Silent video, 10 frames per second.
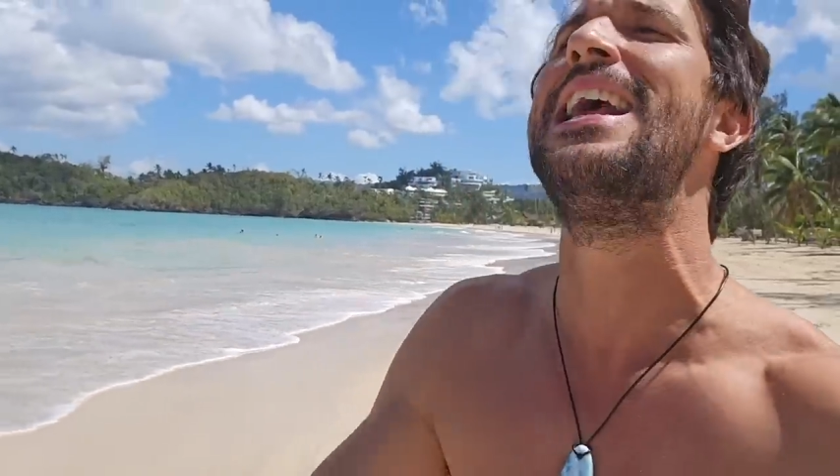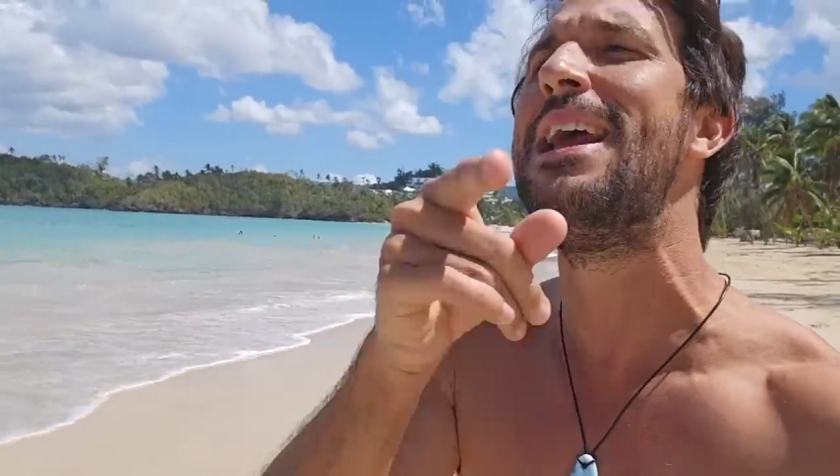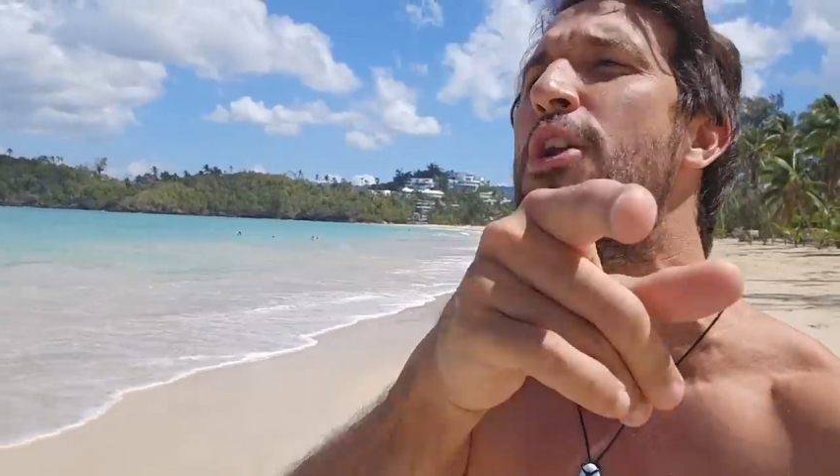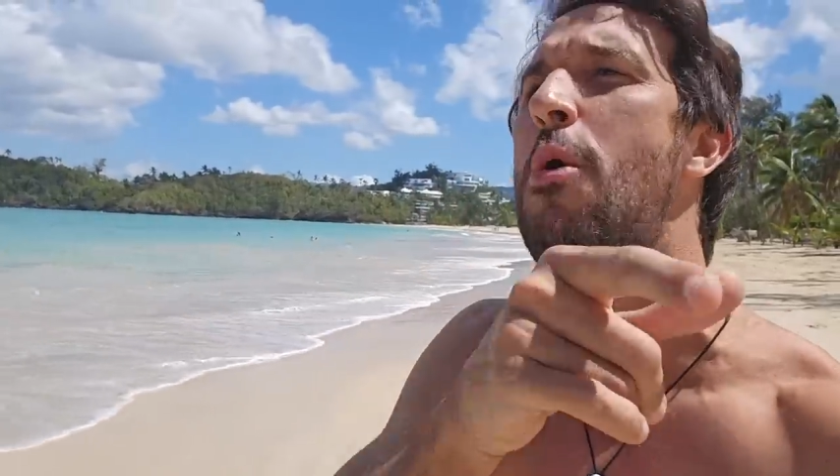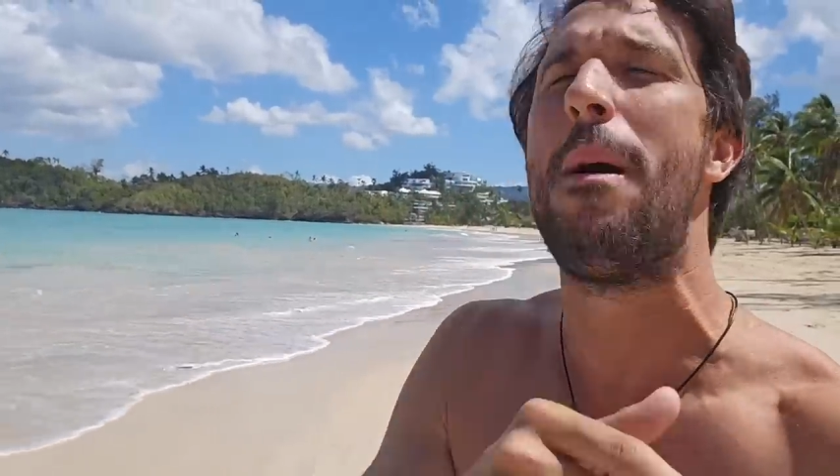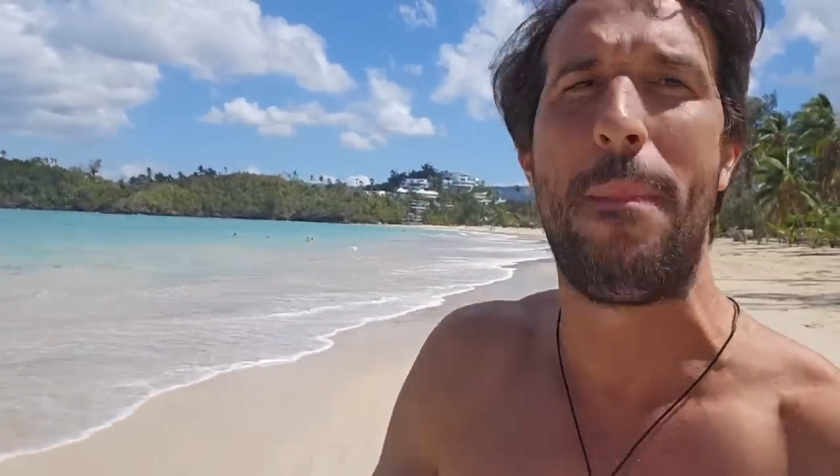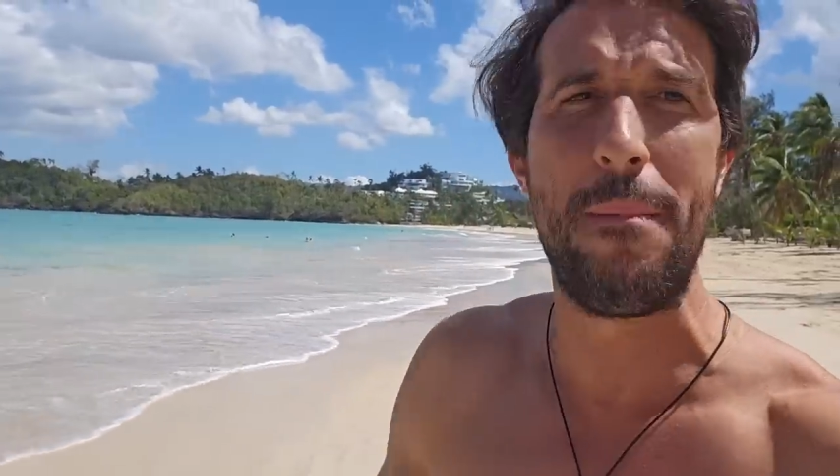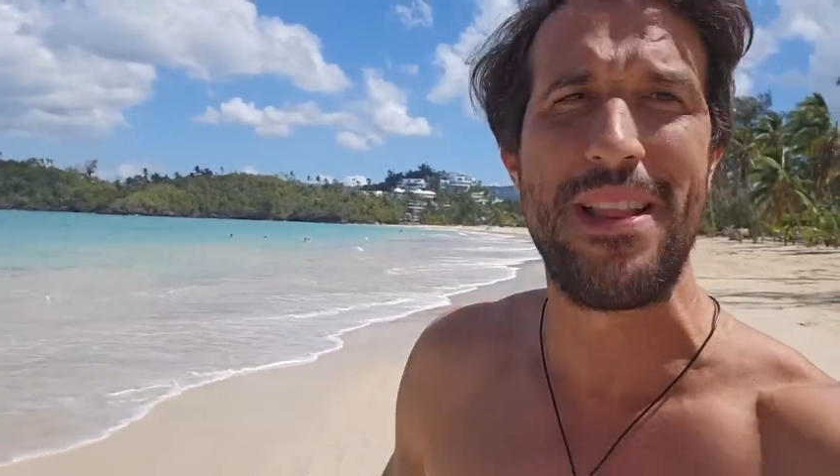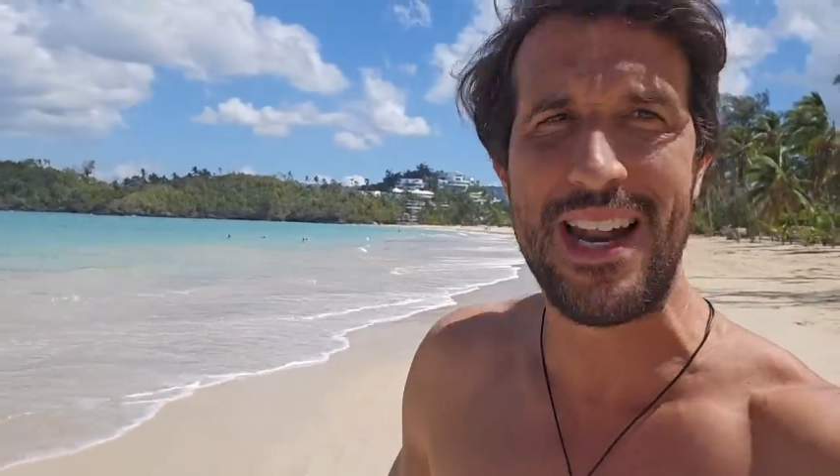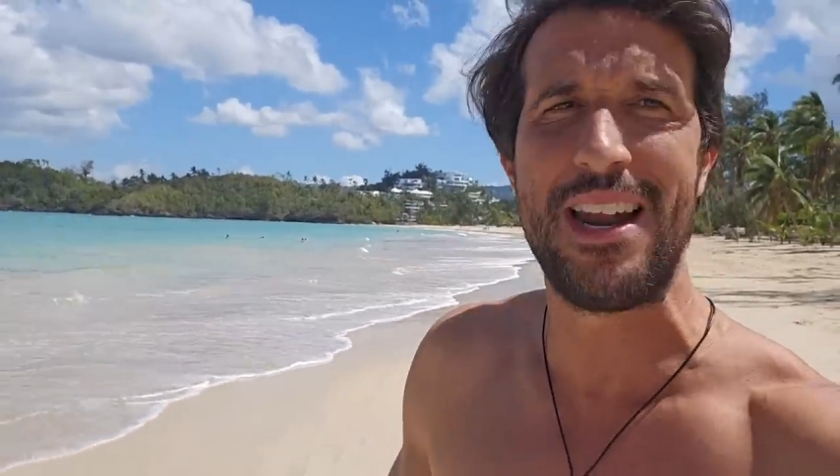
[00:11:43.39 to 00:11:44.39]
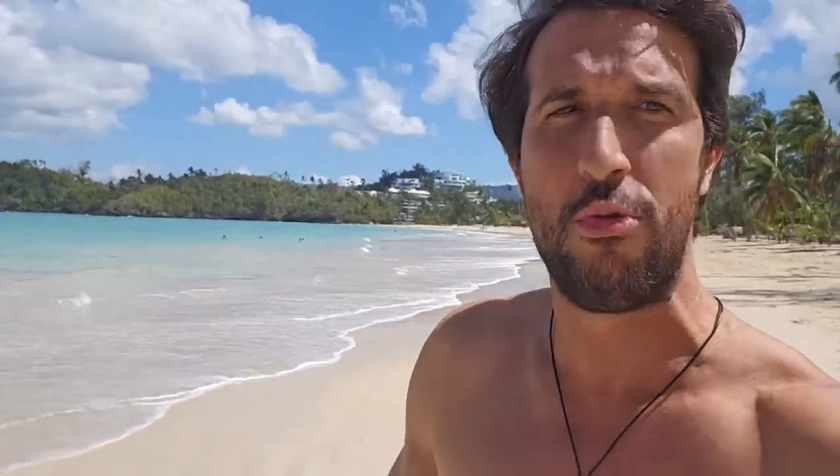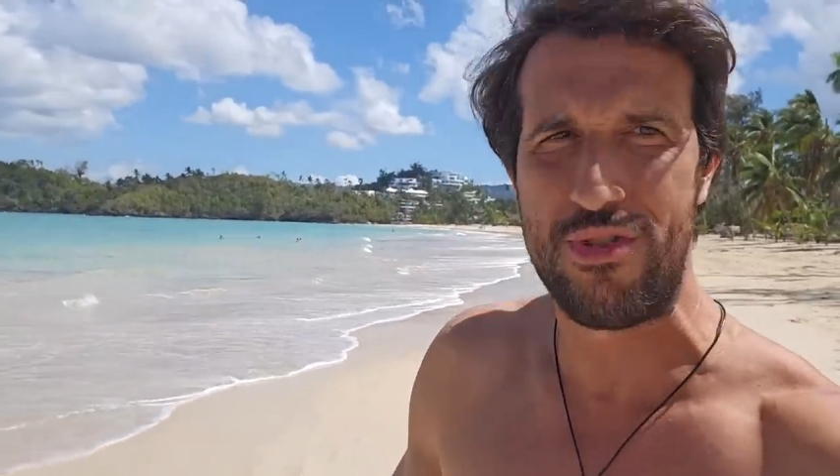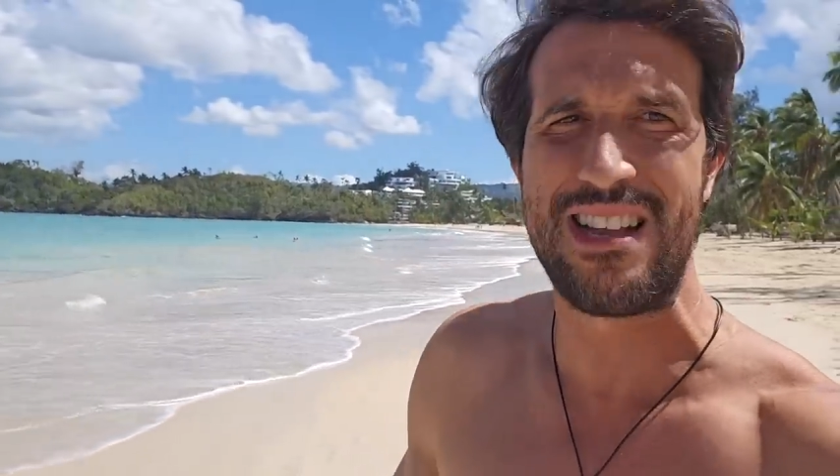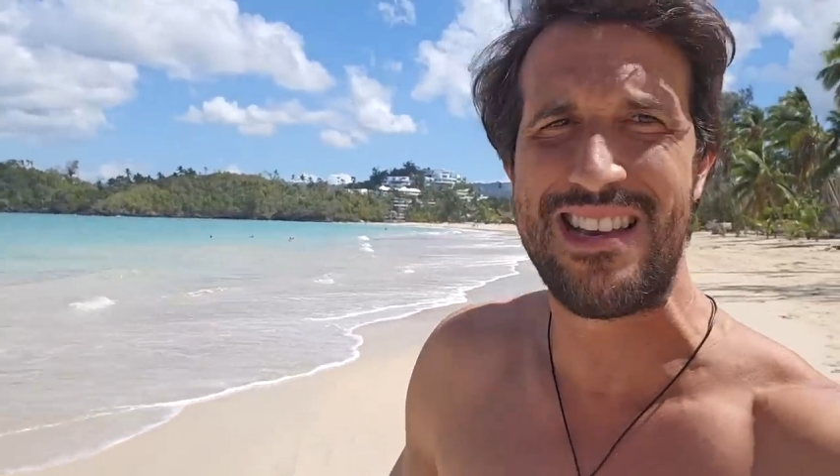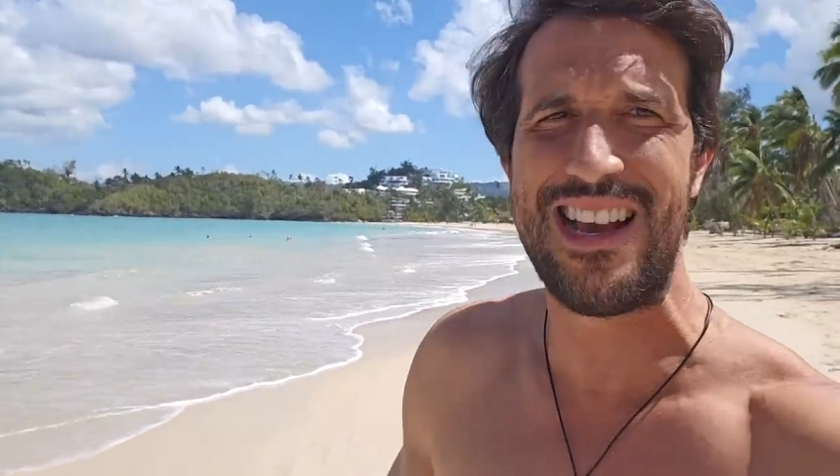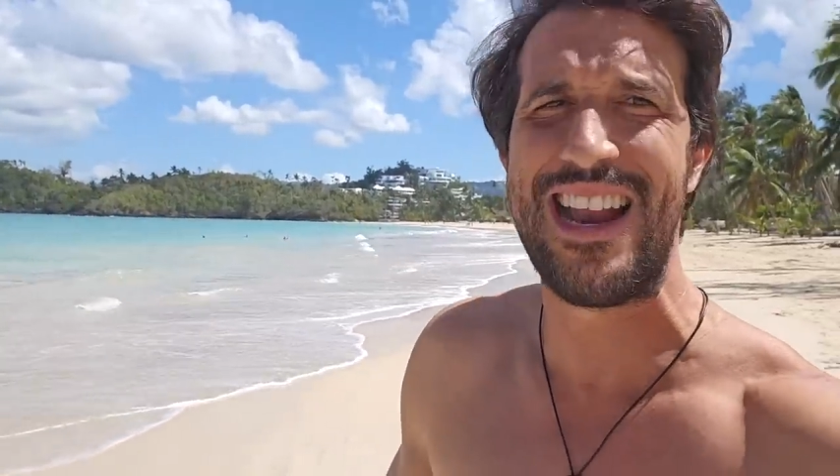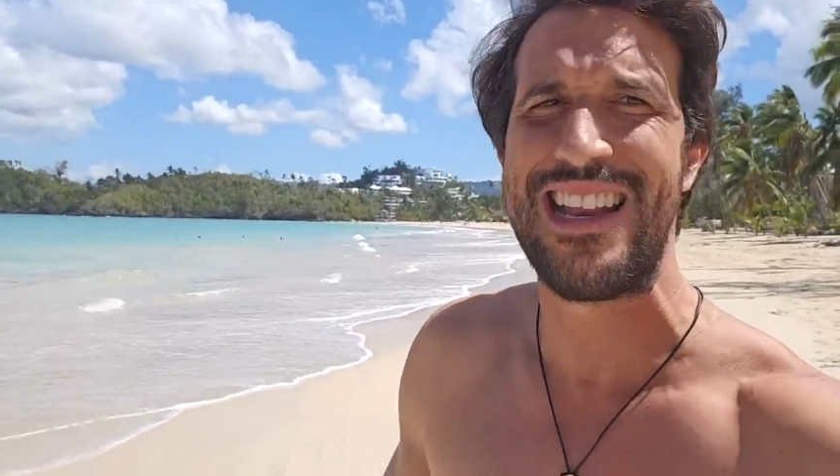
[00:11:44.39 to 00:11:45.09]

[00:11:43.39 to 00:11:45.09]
y no va a permitir que usted siga